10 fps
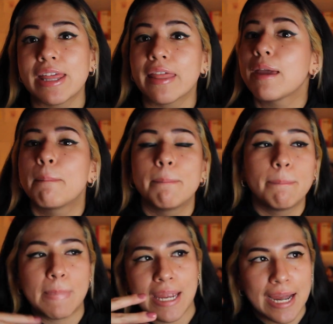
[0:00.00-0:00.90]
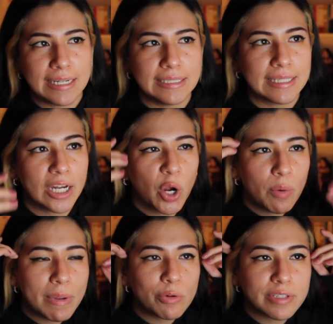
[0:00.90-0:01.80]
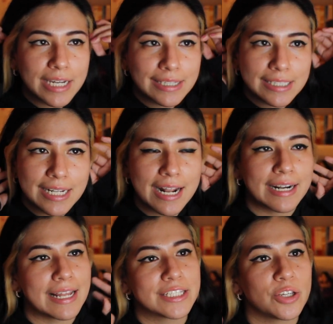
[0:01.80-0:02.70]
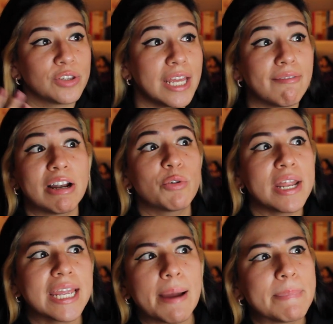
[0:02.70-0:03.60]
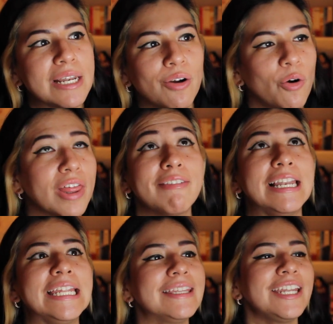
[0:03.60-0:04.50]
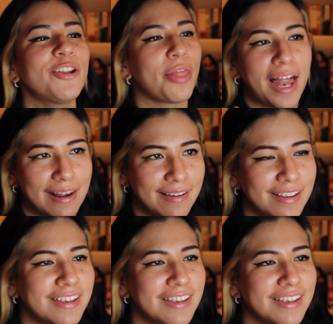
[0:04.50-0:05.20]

vida de Menganita? ¿Cómo me gustaría tener la relación de Evaluna y Camilo? ¿O de Belinda y Nodal?